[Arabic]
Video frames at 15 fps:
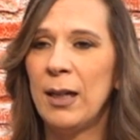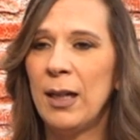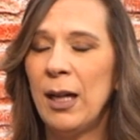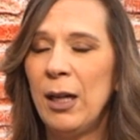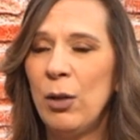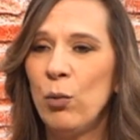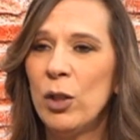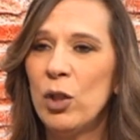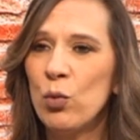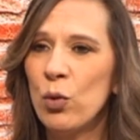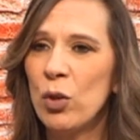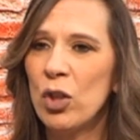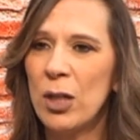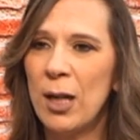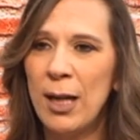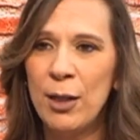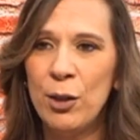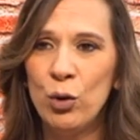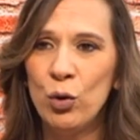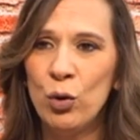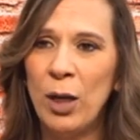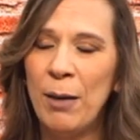رح وشوش
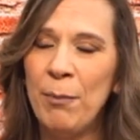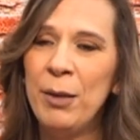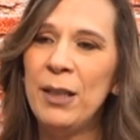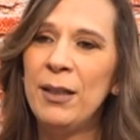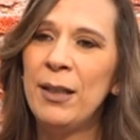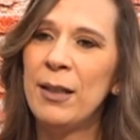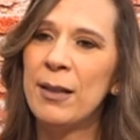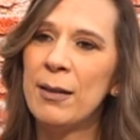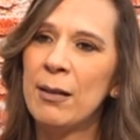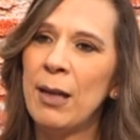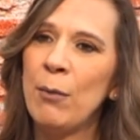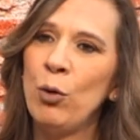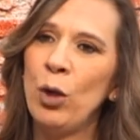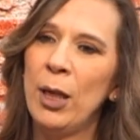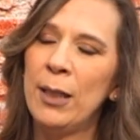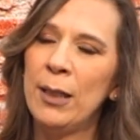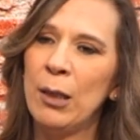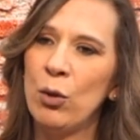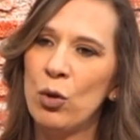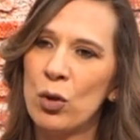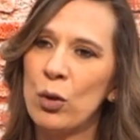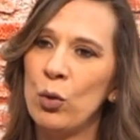لانه عم بقدر استعمل هذا
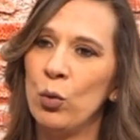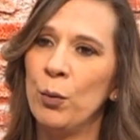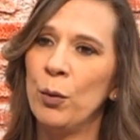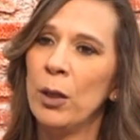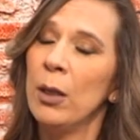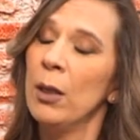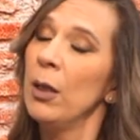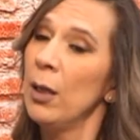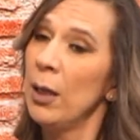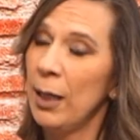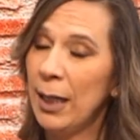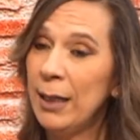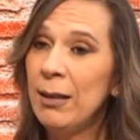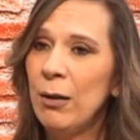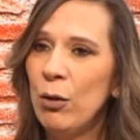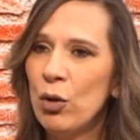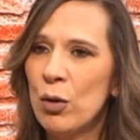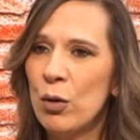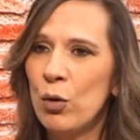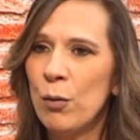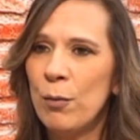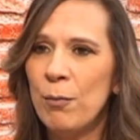الاسلوب هذا
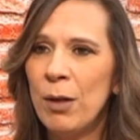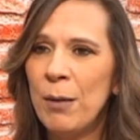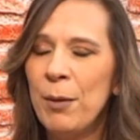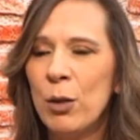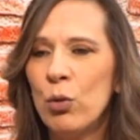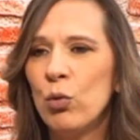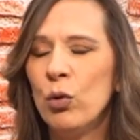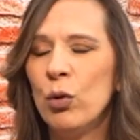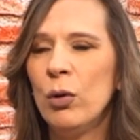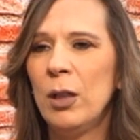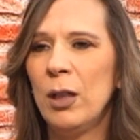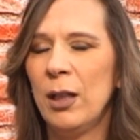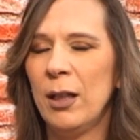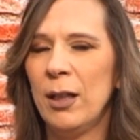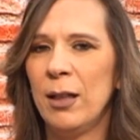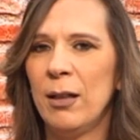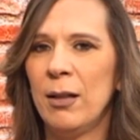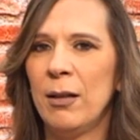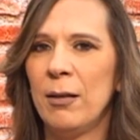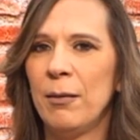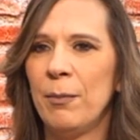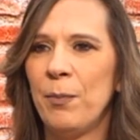الاسلوب ما بيكون
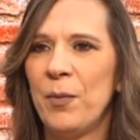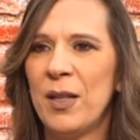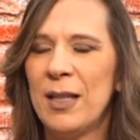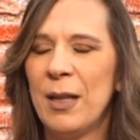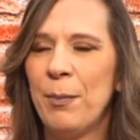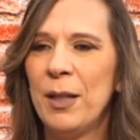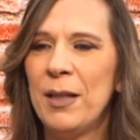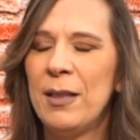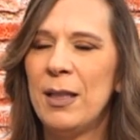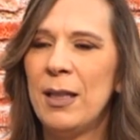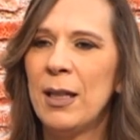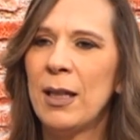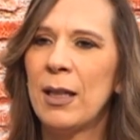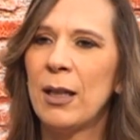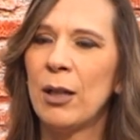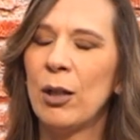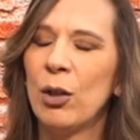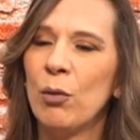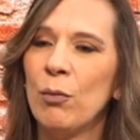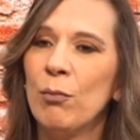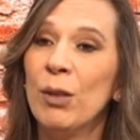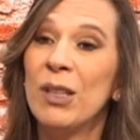آه، اذا بديك
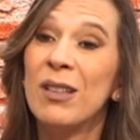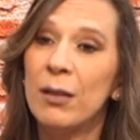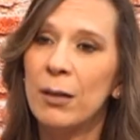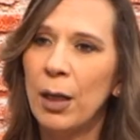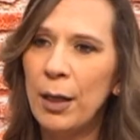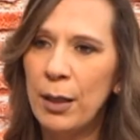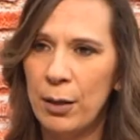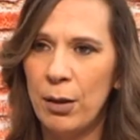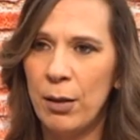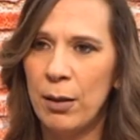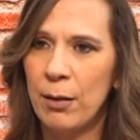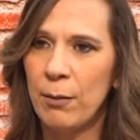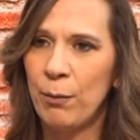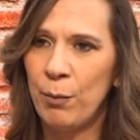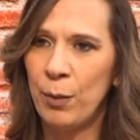آه، متضرر